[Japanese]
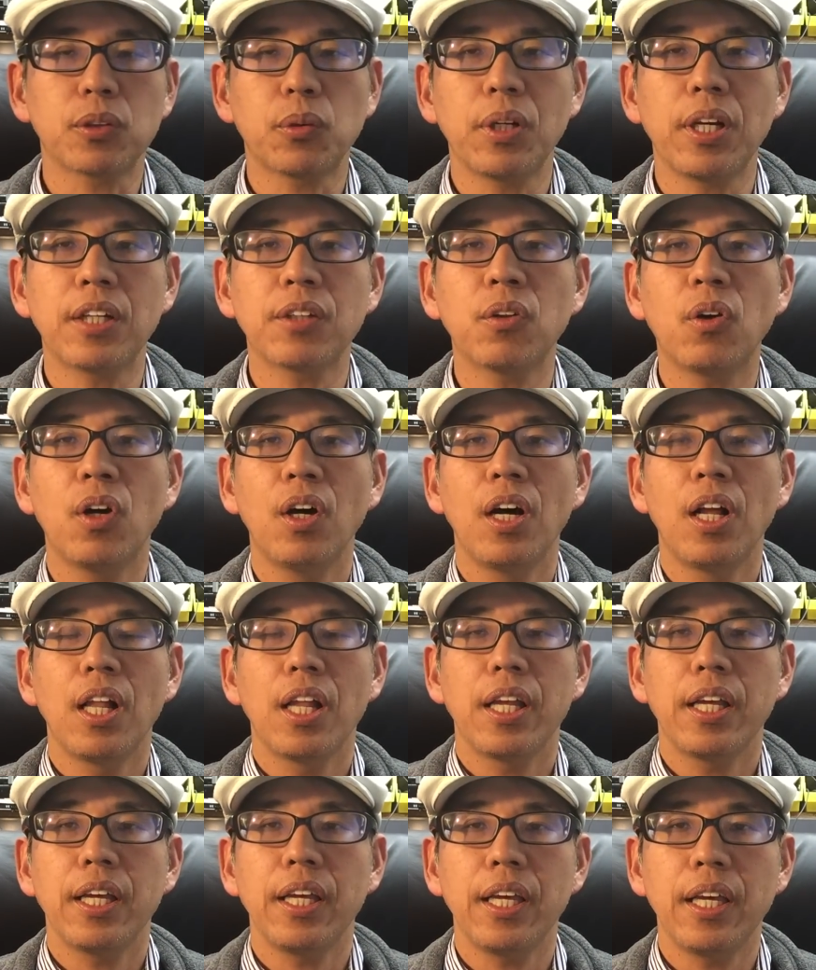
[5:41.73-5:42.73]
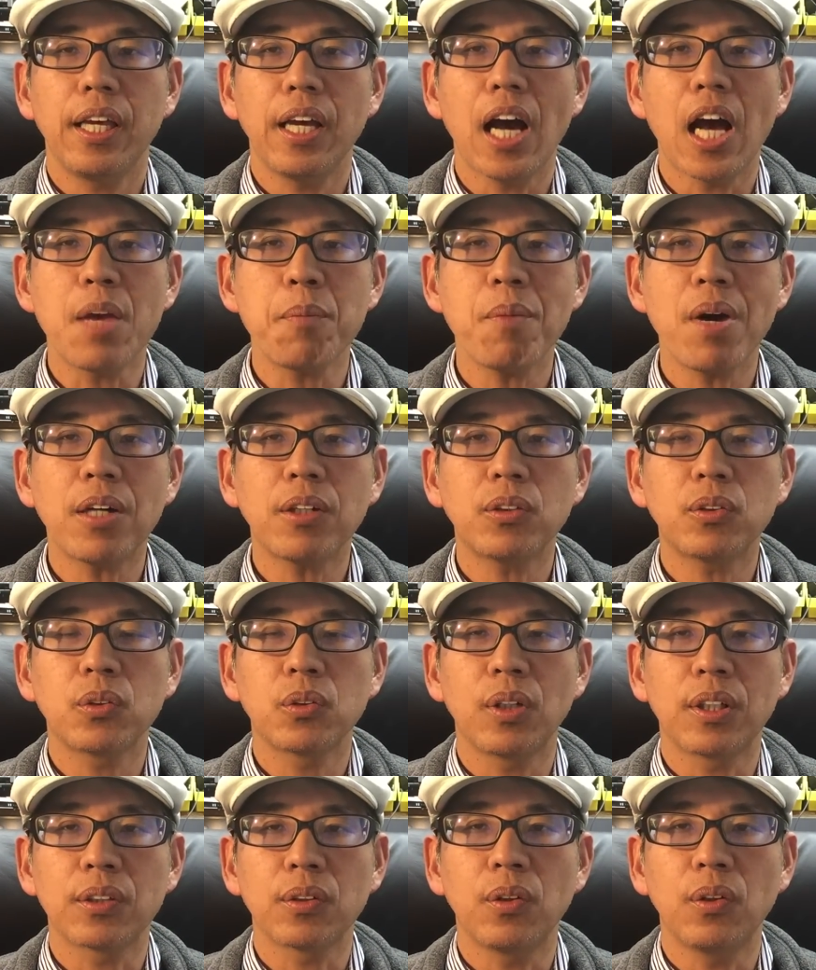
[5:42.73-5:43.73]
これあの、えー、iMac
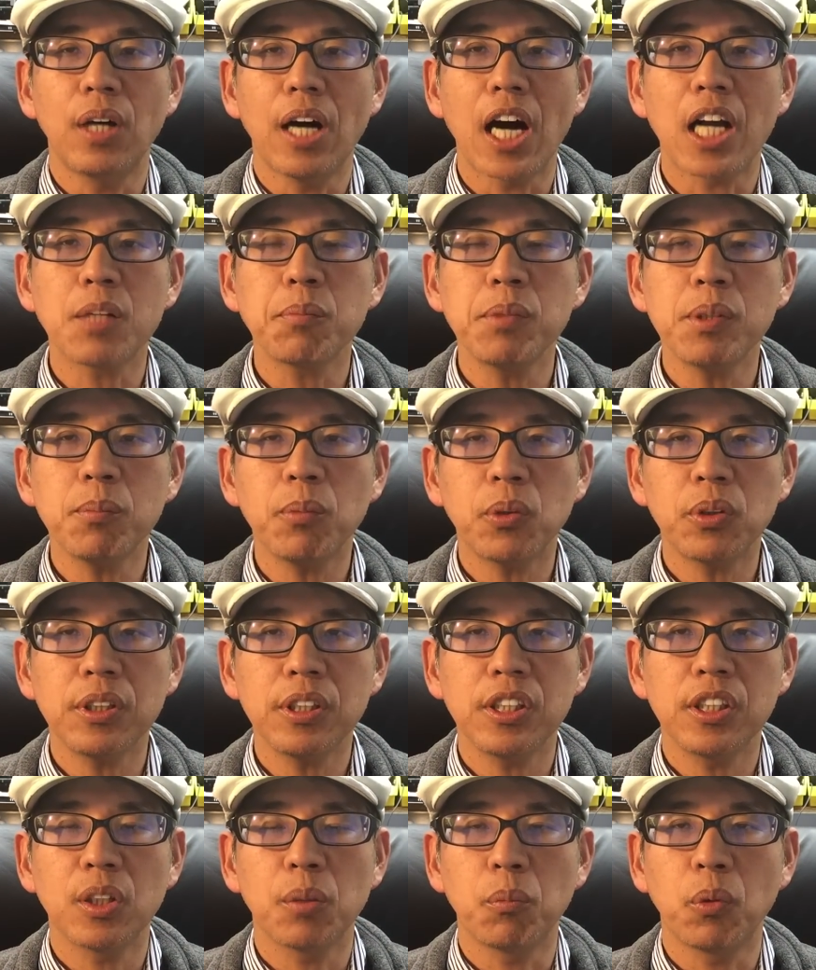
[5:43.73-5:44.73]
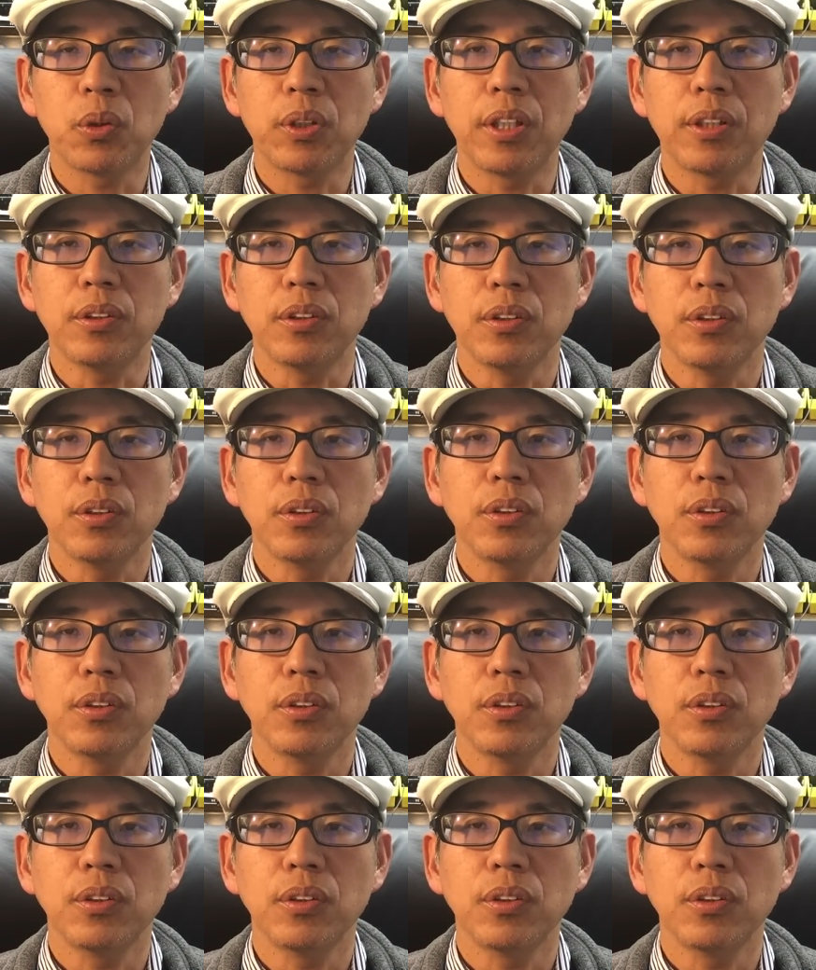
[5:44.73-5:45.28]
のあのアルミボディのモデル